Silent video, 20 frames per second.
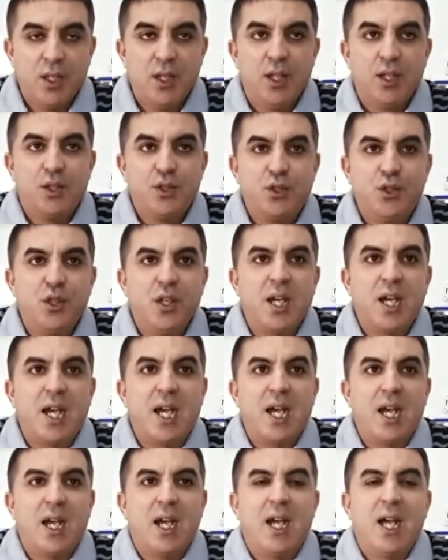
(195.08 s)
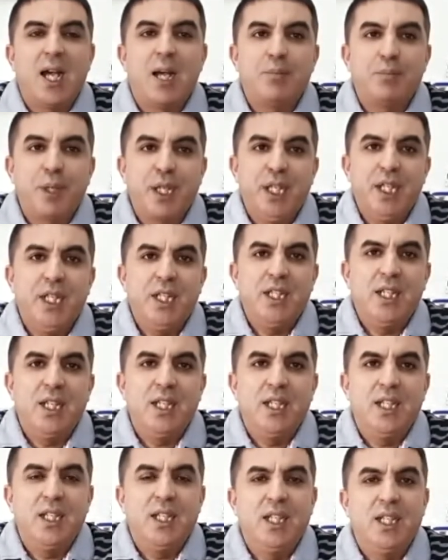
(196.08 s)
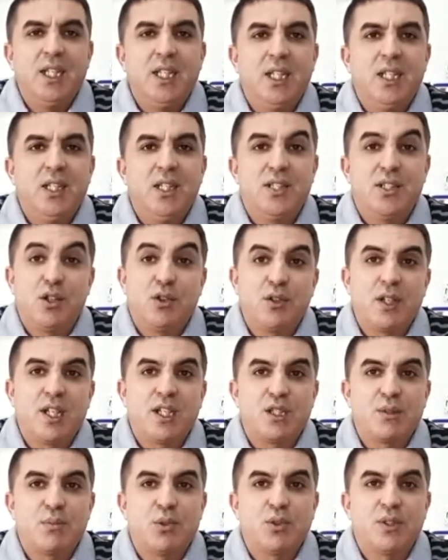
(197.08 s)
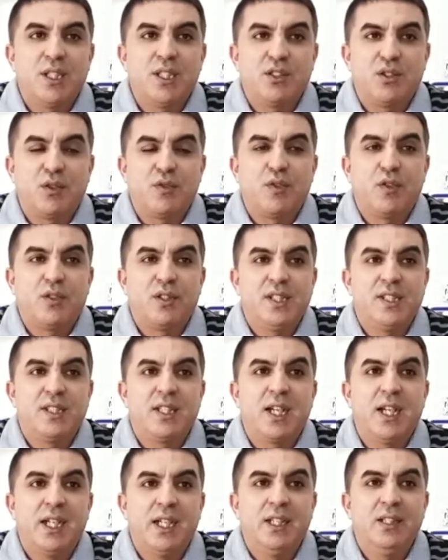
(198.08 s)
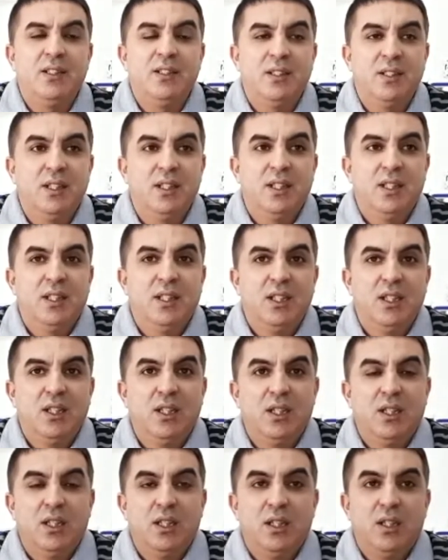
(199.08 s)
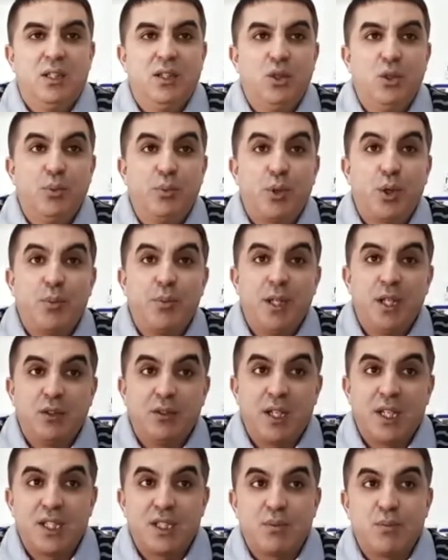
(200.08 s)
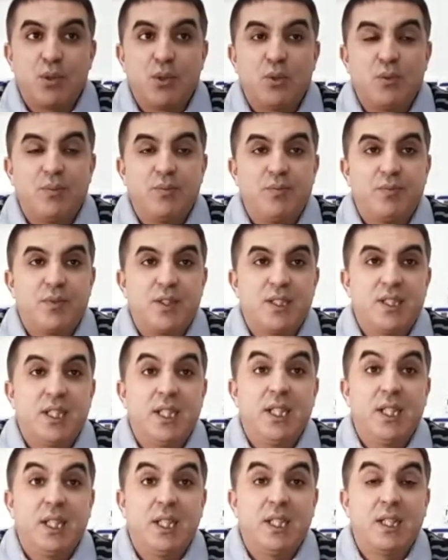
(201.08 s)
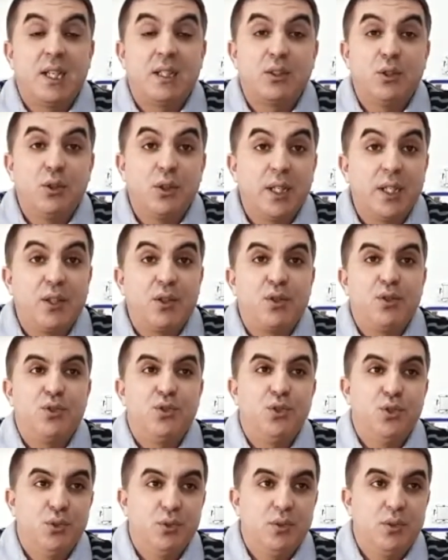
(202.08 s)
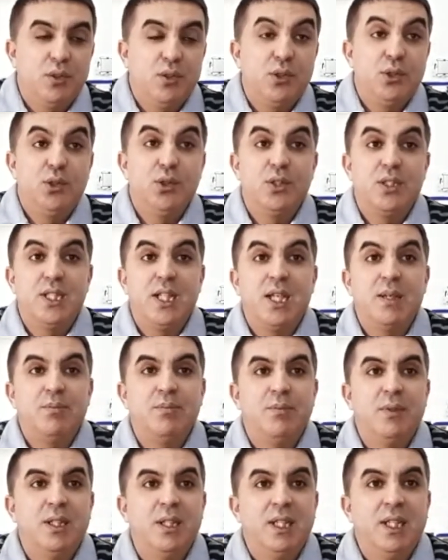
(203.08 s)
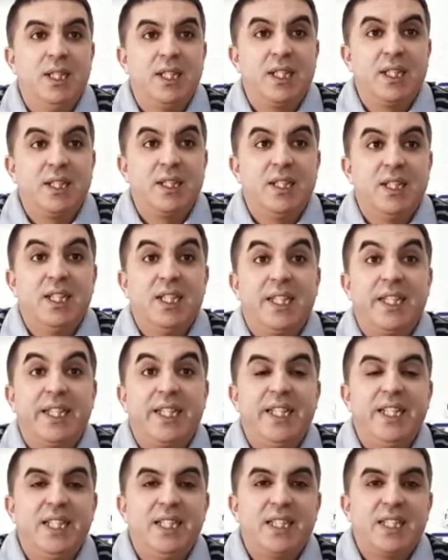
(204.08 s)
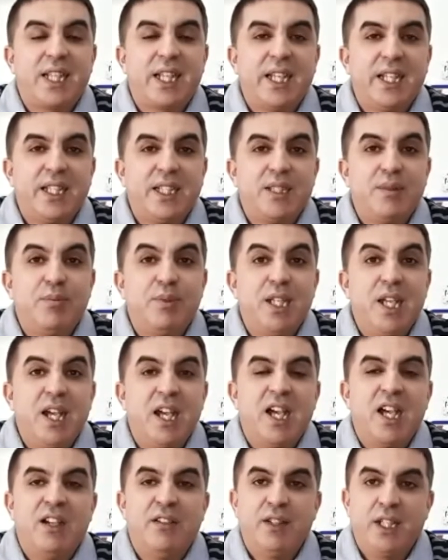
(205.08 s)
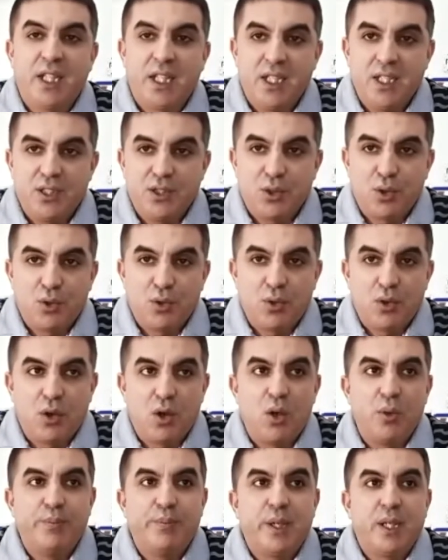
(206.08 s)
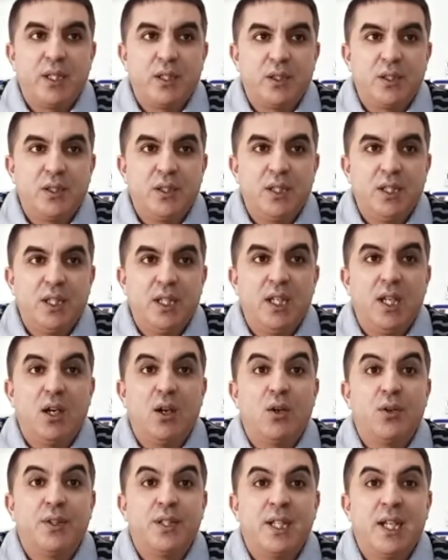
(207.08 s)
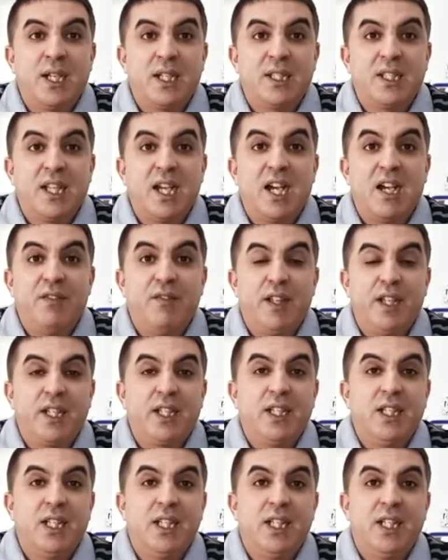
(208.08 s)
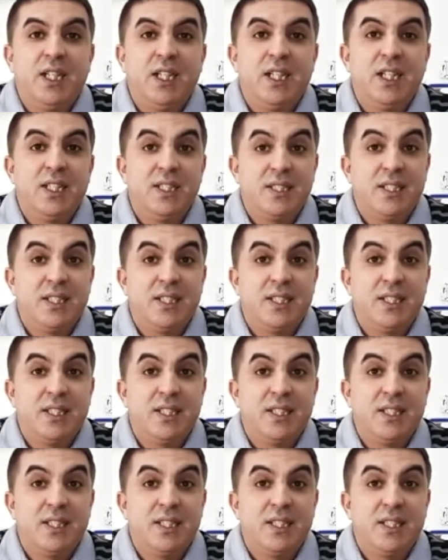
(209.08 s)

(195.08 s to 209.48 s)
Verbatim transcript: Dieu a pris les, engagements des enfants d'Israël. Le premier engagement, c'est n'adorer que Dieu. Le deuxième, qu'il traite bien avec les gens en parole et en acte avec les, les